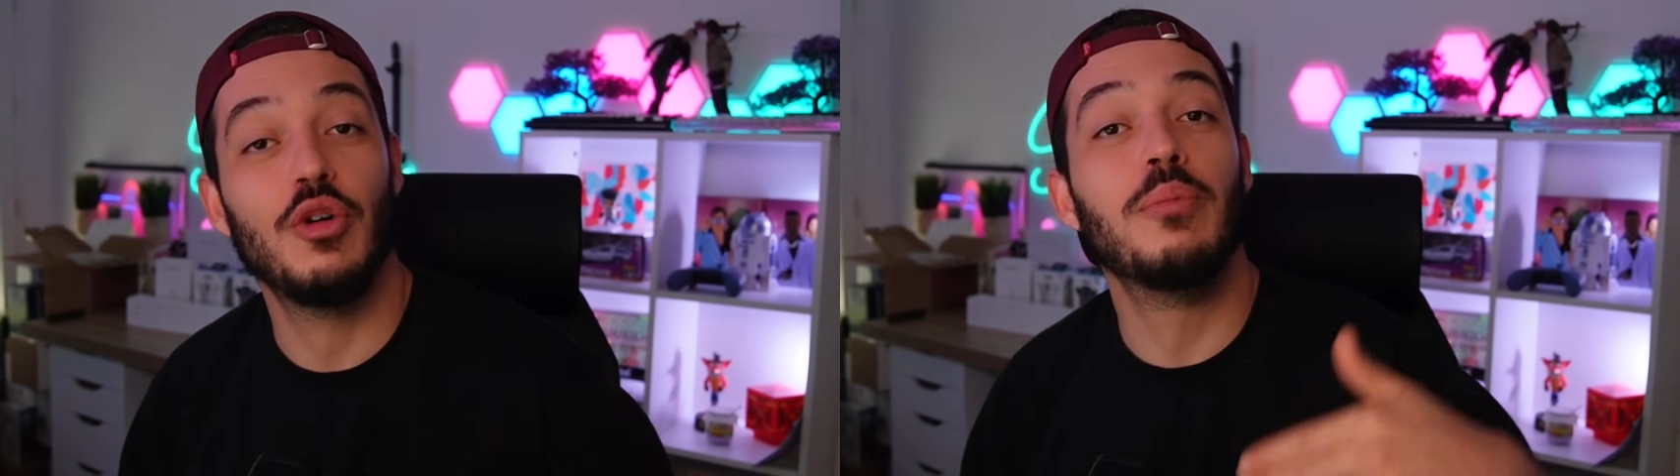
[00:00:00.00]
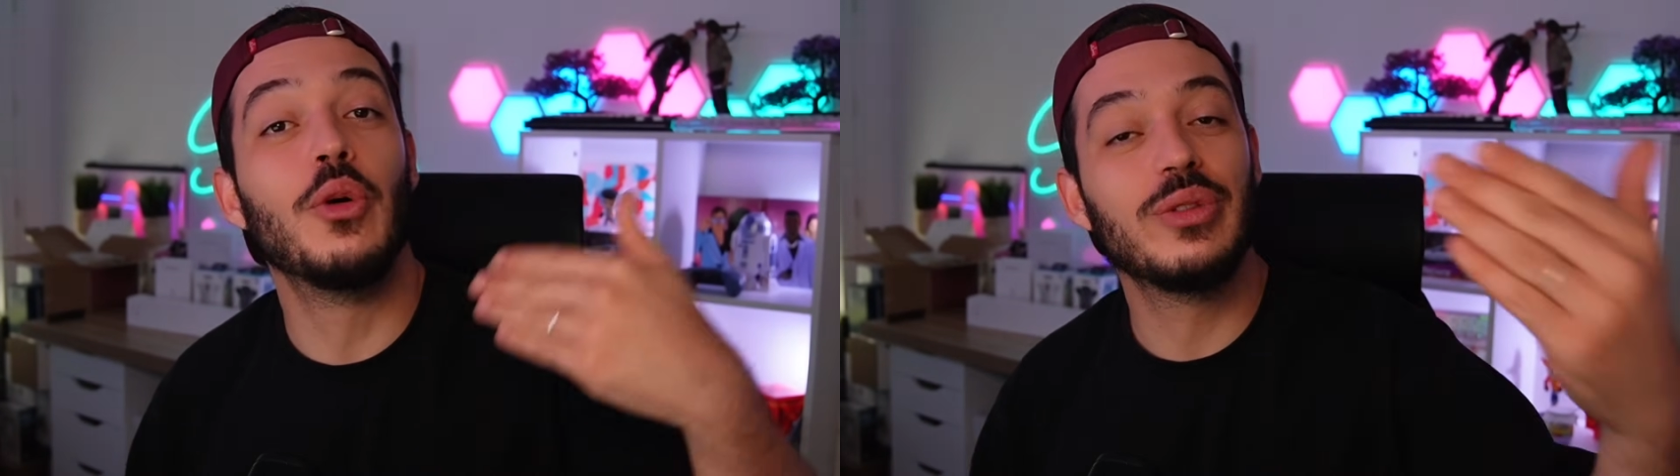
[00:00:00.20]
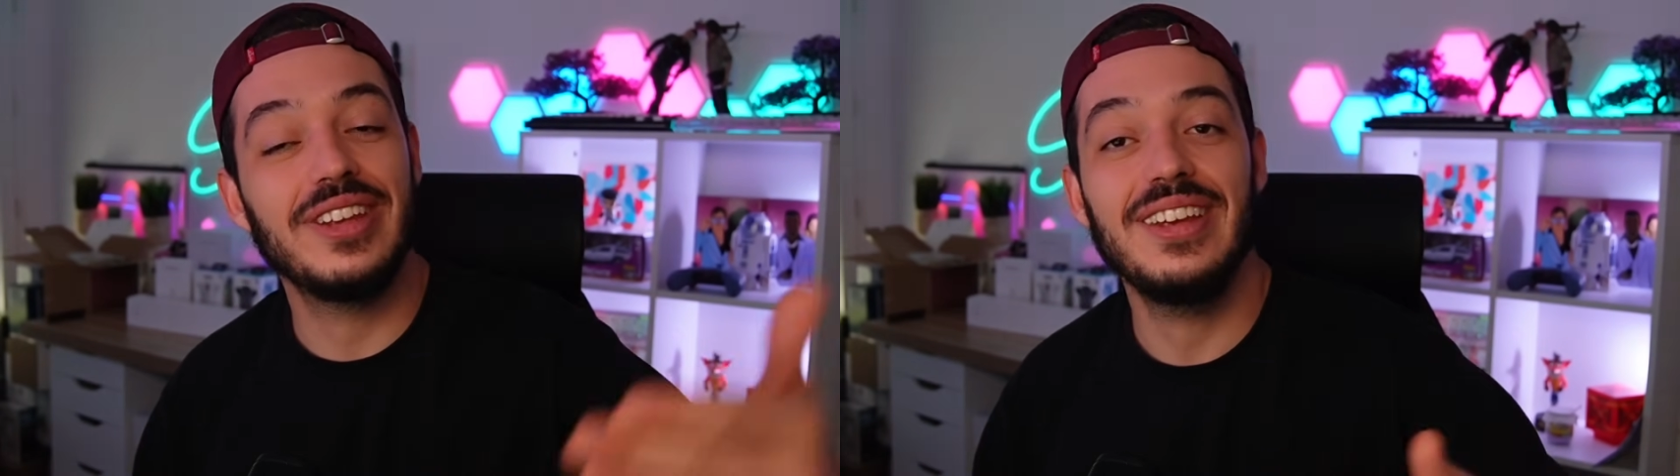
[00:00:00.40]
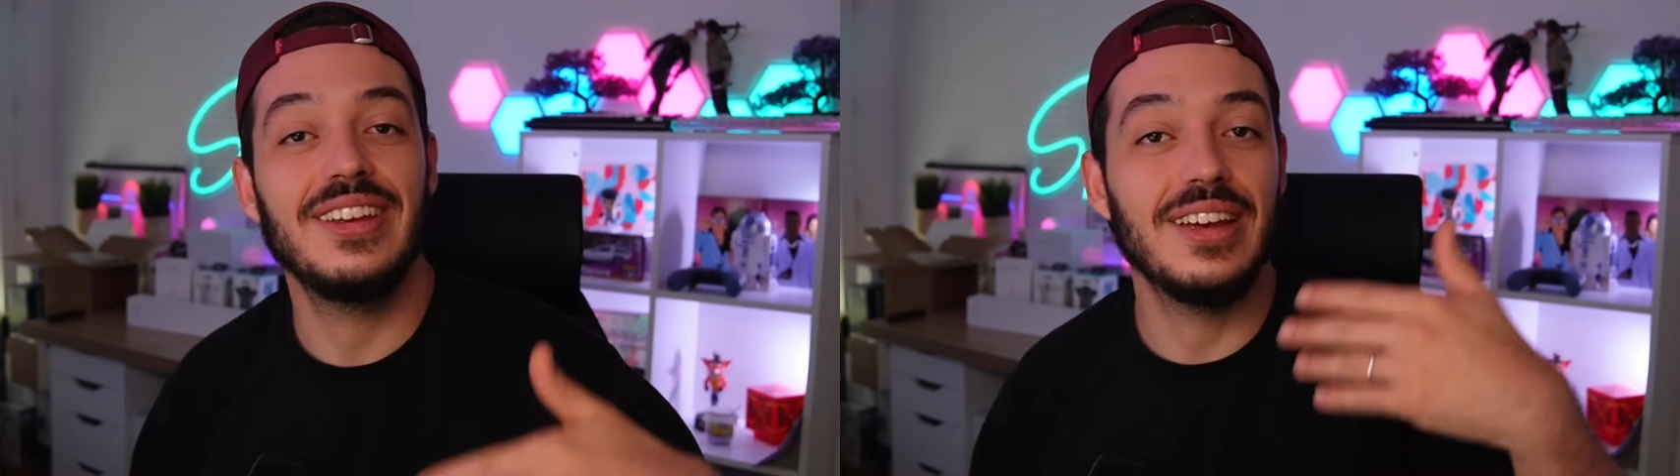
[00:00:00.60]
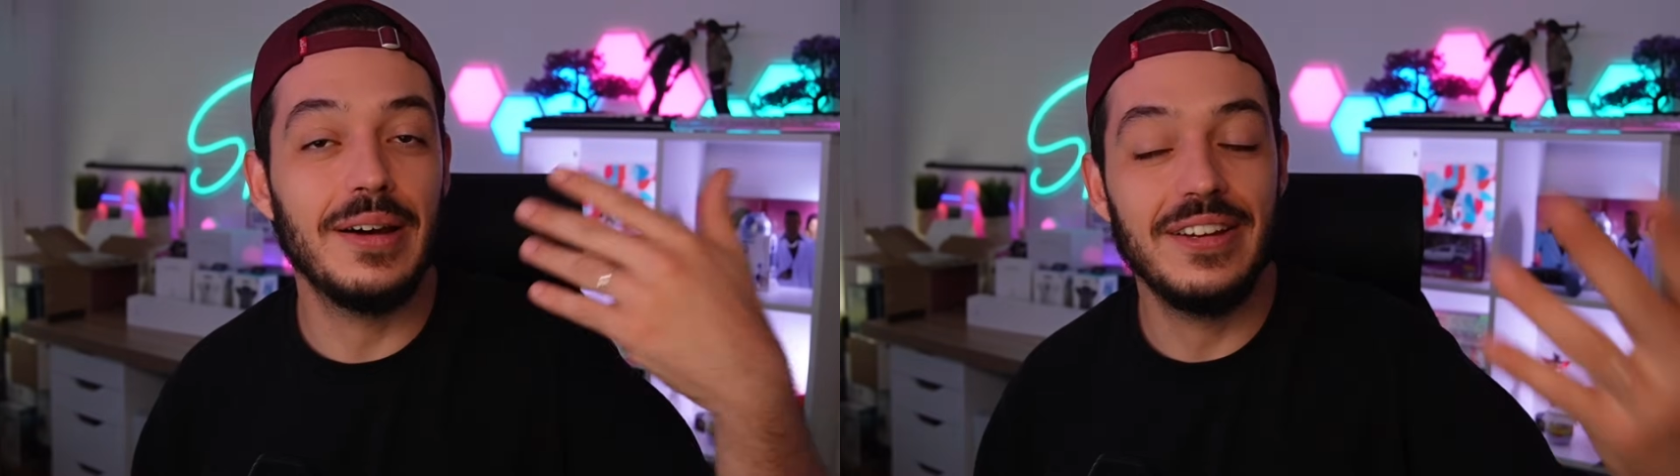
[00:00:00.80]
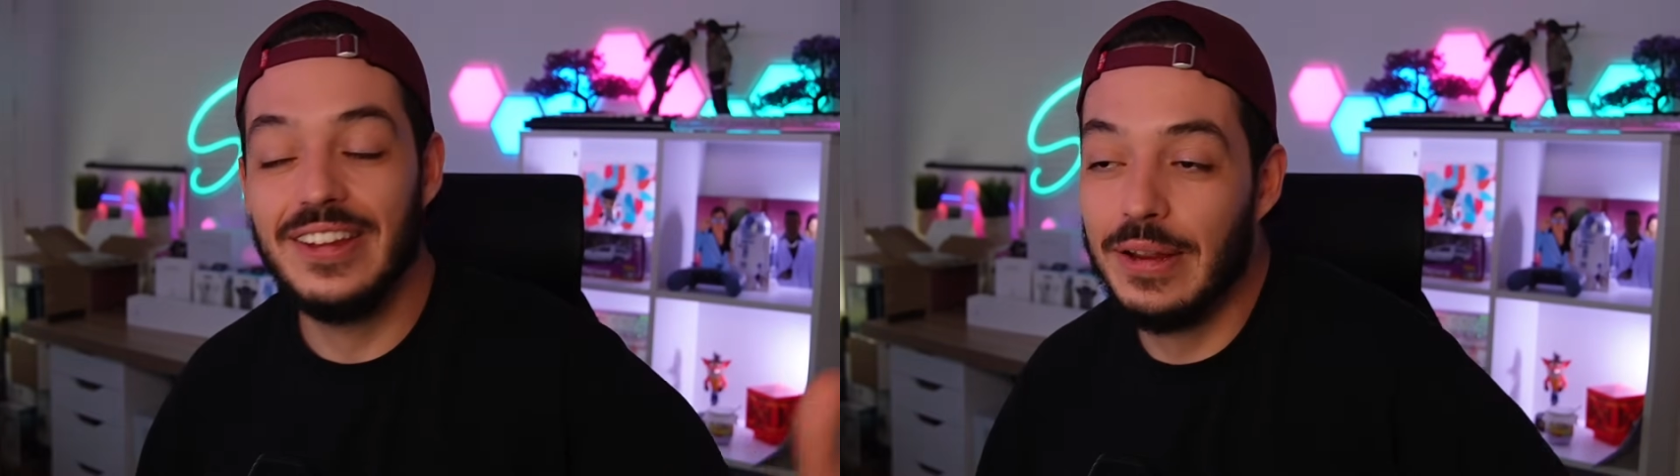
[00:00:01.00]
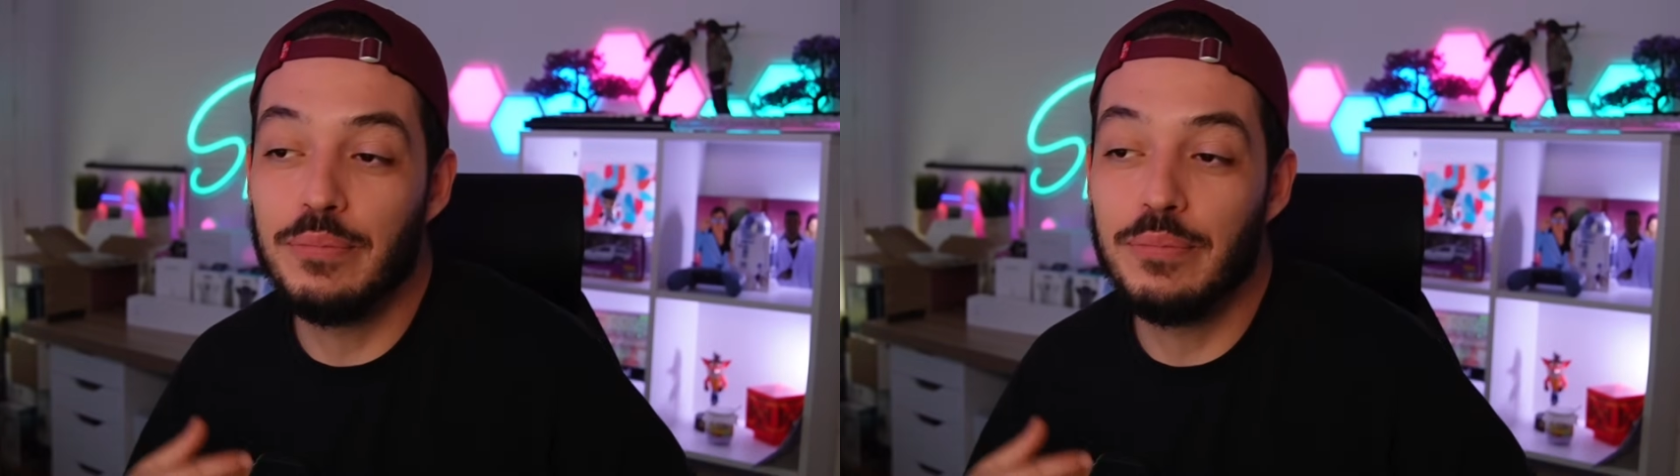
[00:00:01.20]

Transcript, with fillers: monter et,